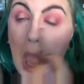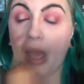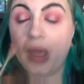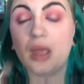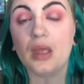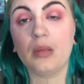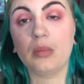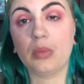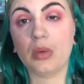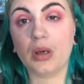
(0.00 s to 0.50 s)

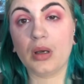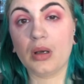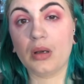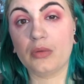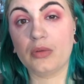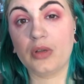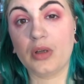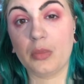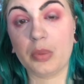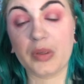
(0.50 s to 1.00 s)
eh ben
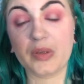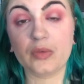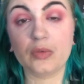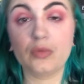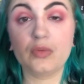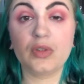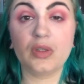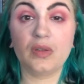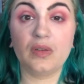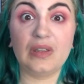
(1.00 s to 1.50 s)
on a l'impression
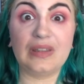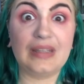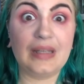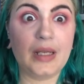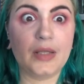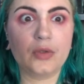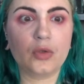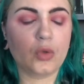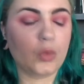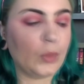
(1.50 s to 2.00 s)
que vous avez fait ça à
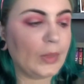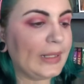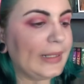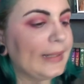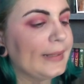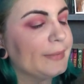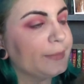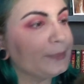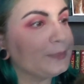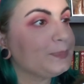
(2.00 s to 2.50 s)
la truelle. Hein.